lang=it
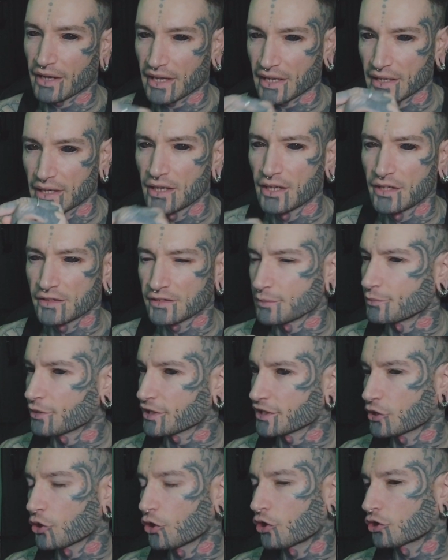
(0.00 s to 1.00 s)
magari se mi
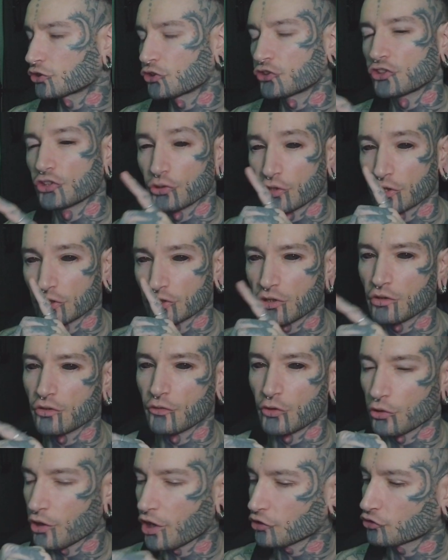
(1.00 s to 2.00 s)
ricordo e se lo ritrovo
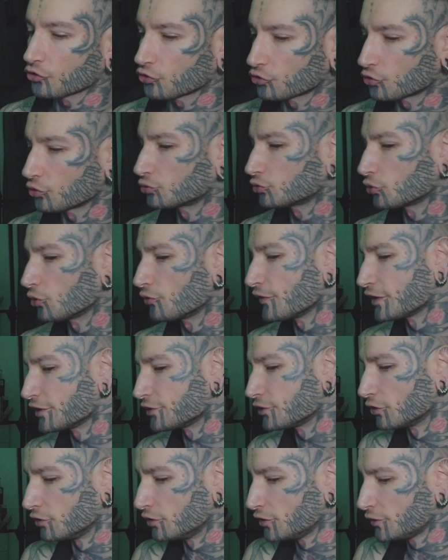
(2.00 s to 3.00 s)
ve lo lascio sotto il
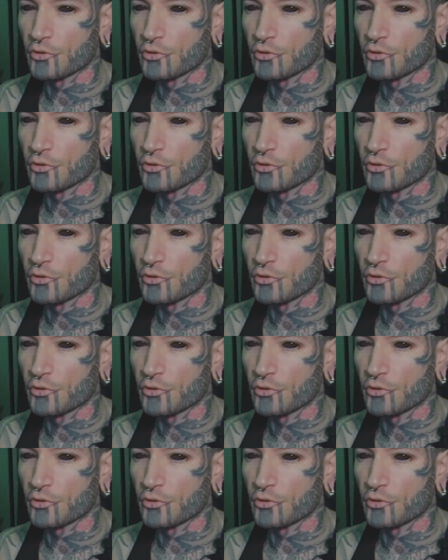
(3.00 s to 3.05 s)
video.